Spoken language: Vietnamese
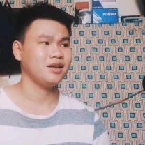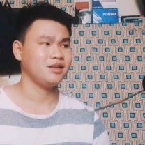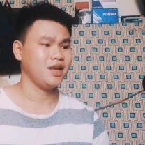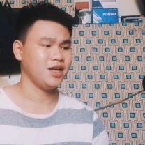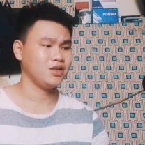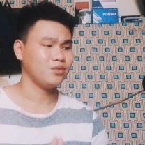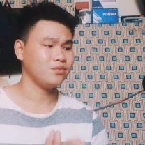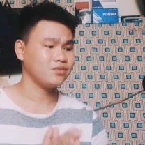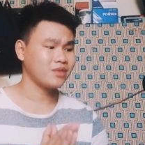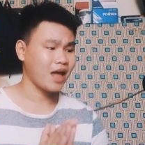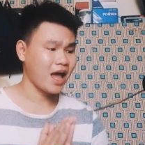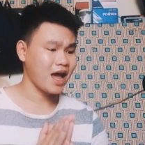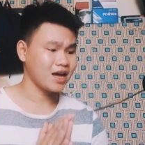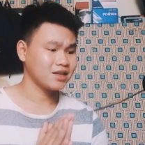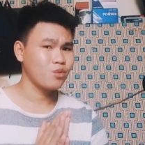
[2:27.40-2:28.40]
để chúng
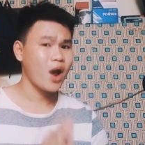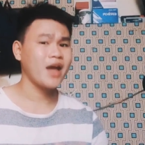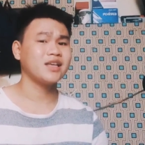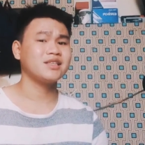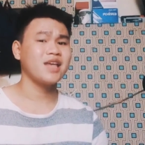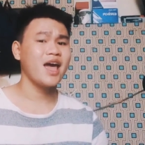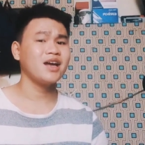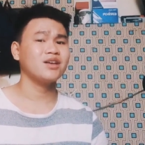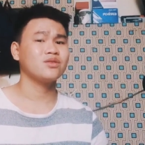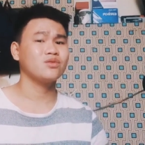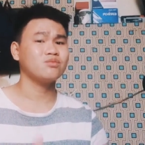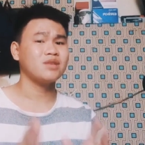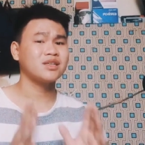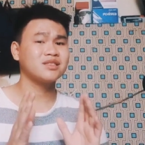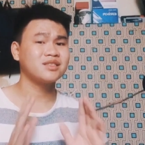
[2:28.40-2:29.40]
ta quan sát,
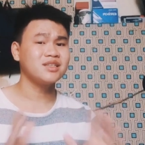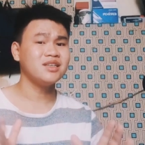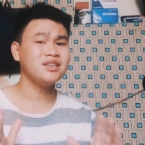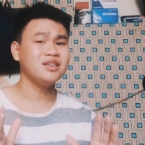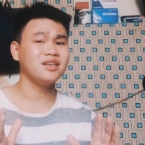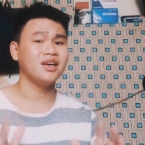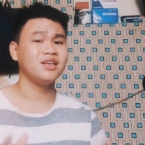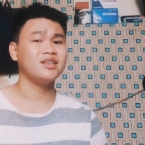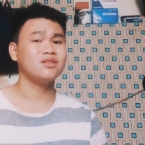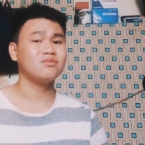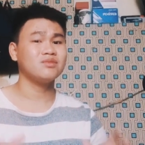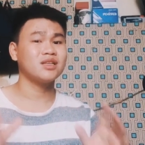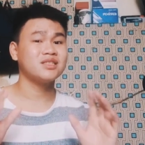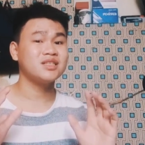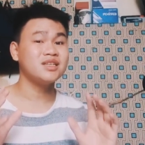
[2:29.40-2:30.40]
chúng ta suy nghĩ, chúng
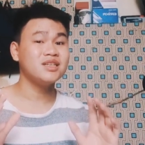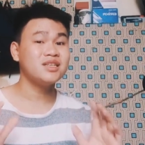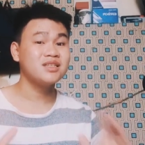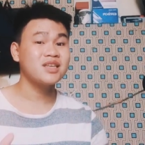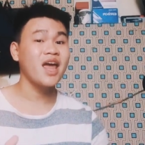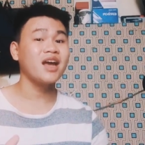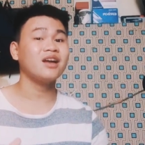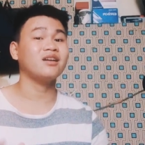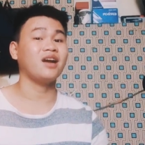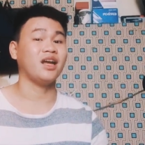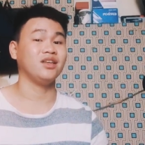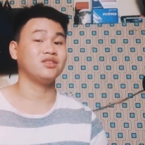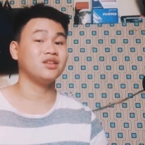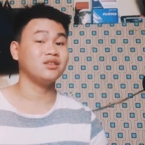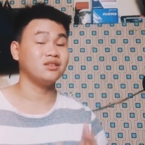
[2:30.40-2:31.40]
ta suy xét lại
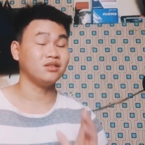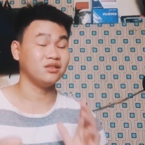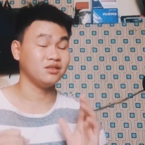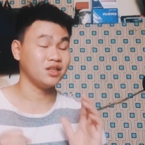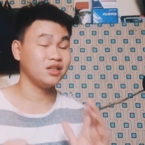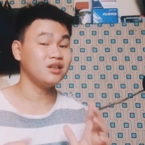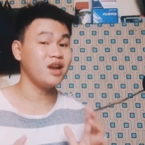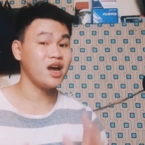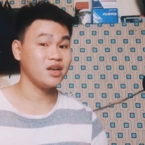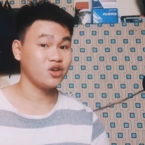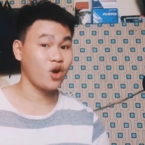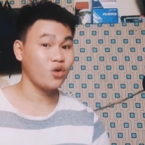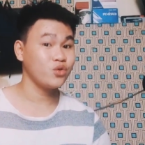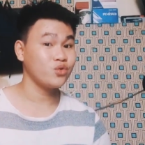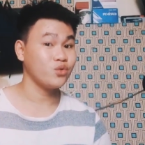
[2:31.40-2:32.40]
từng những lời
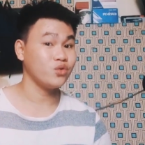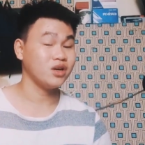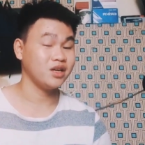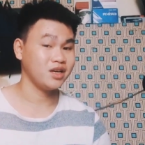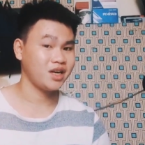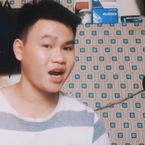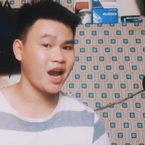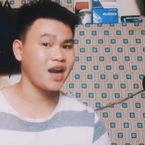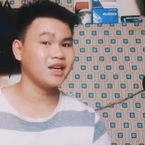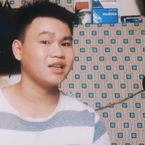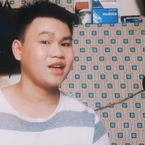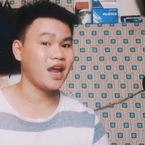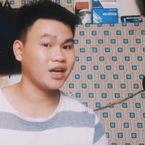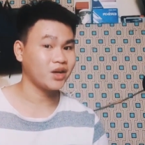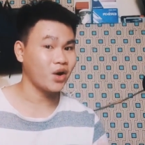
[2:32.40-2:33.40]
nói của người khác
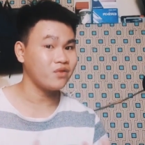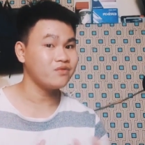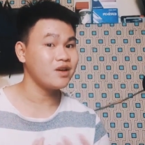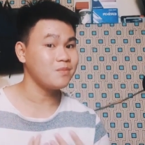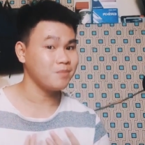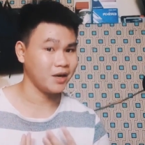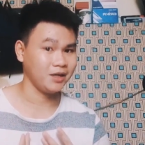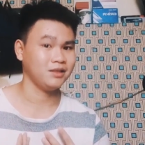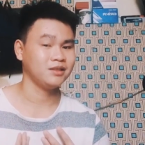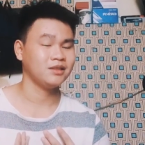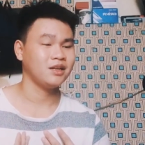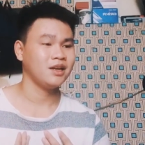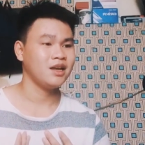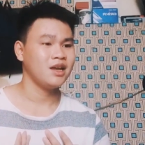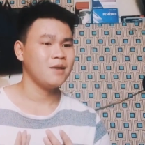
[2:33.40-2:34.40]
đang nói với mình.
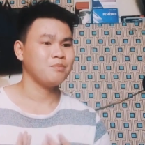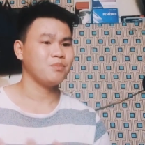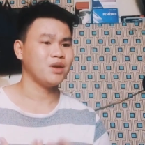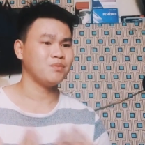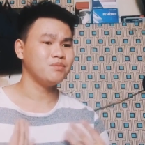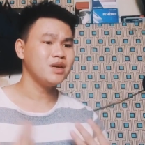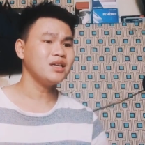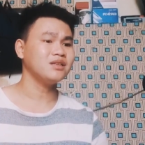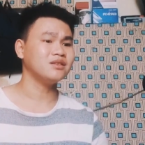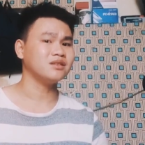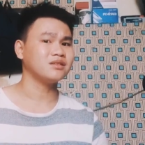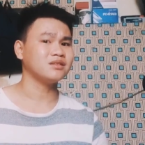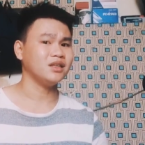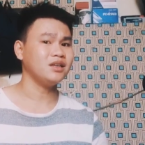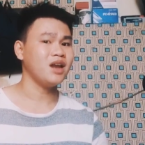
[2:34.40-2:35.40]
Mình biết được
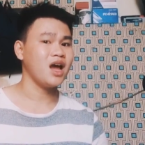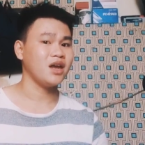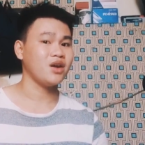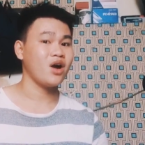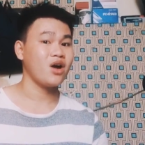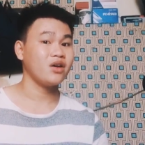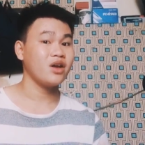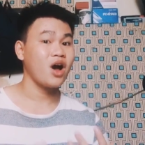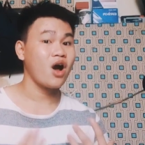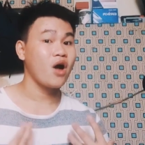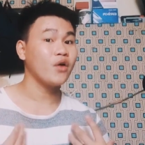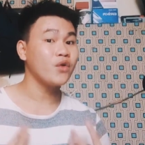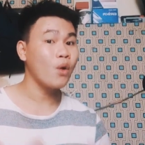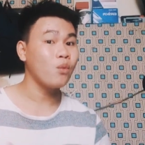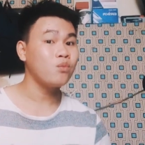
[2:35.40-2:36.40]
những lời nói đó
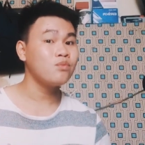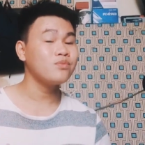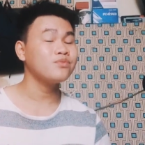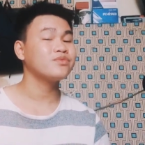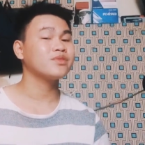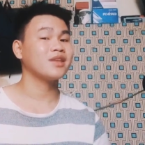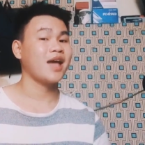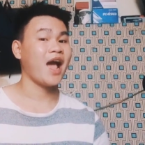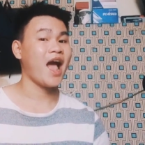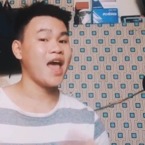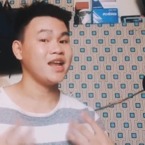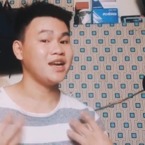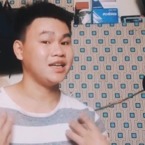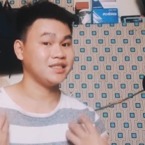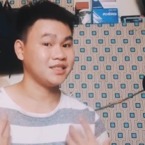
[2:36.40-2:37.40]
đúng
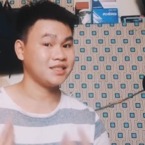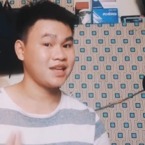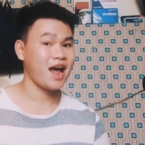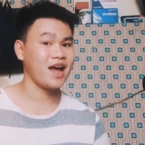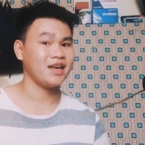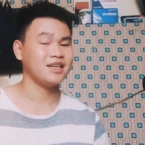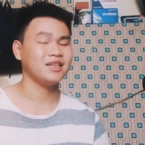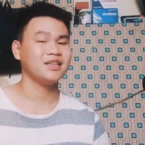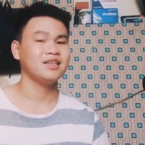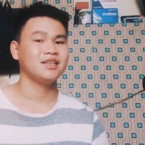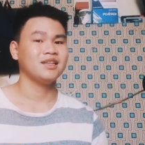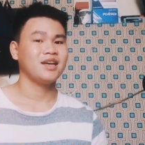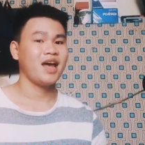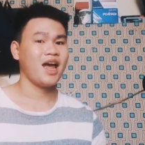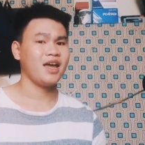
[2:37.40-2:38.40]
hay là sai,
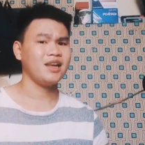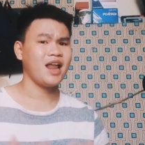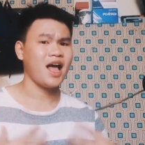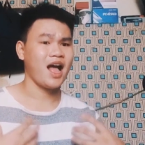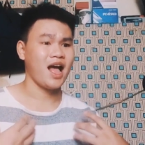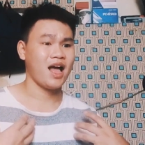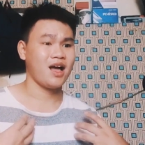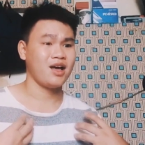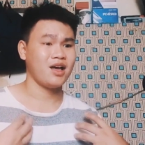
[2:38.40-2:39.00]
hay là